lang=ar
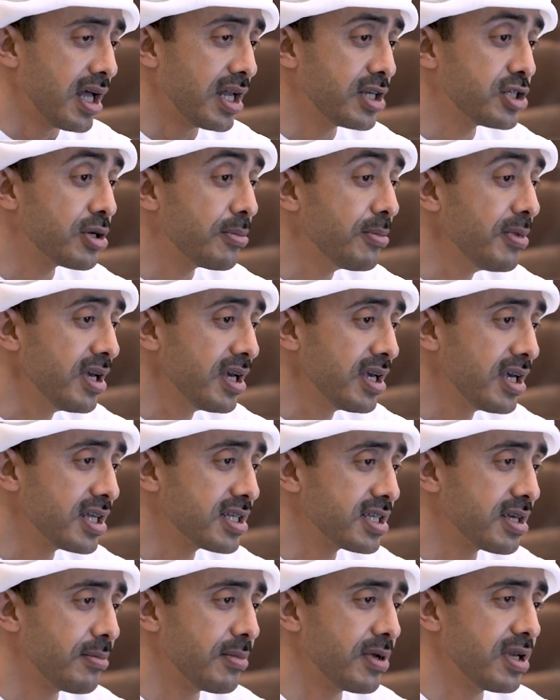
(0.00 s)
الجميع
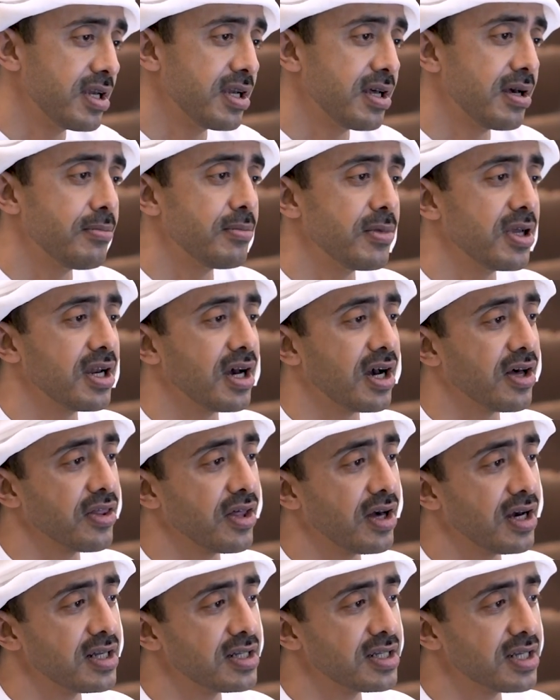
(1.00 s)
يتمنى من
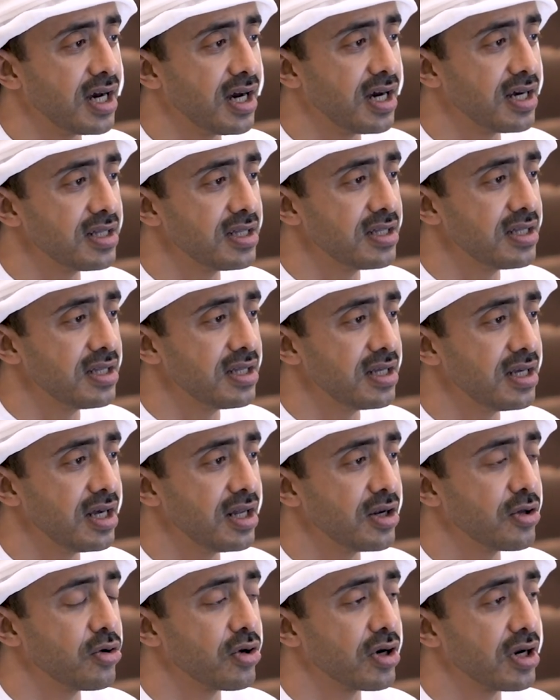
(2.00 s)
أعضاء اتحاد
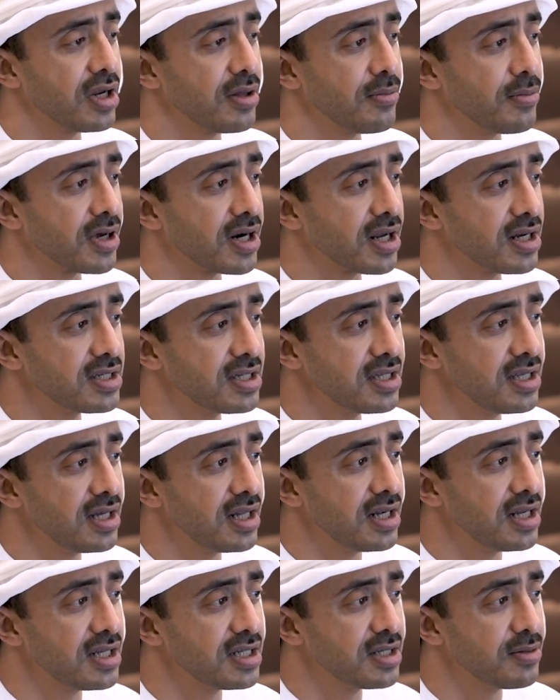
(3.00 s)
الكرة
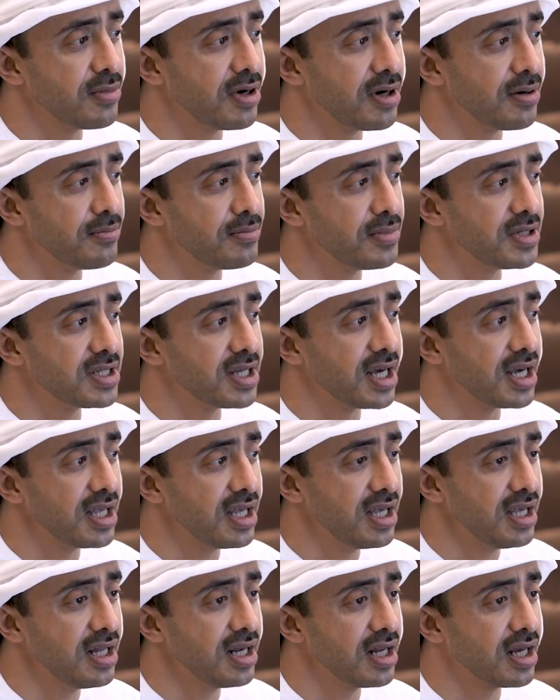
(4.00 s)
الإماراتية الاهتمام
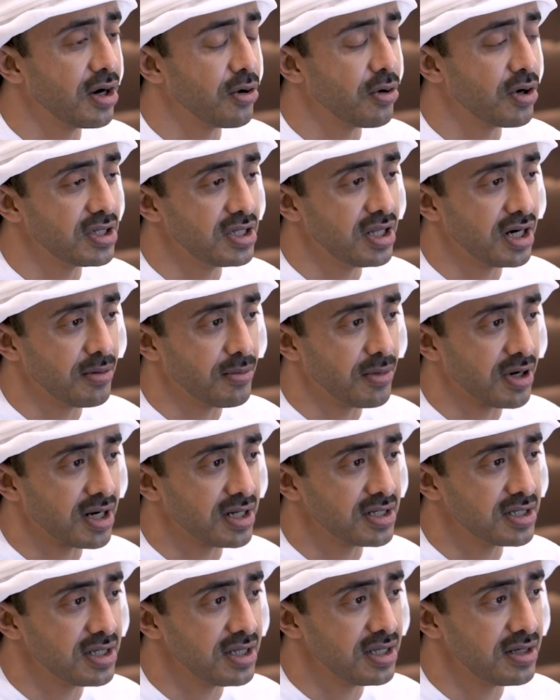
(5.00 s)
بتأهيل كوادر
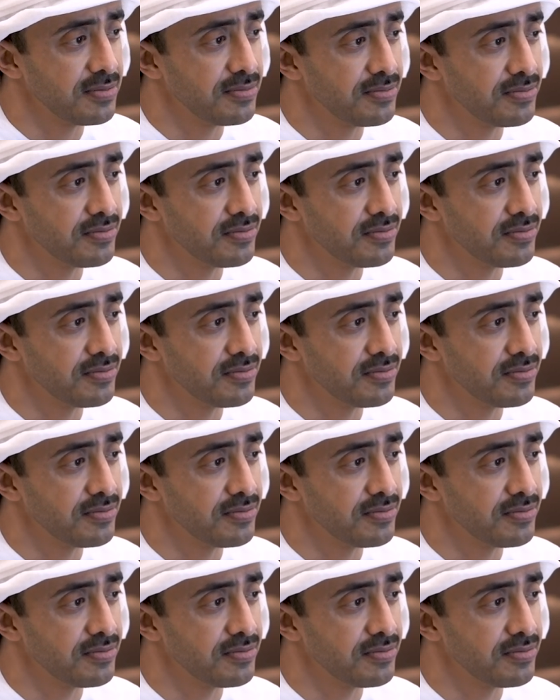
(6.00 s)
إماراتية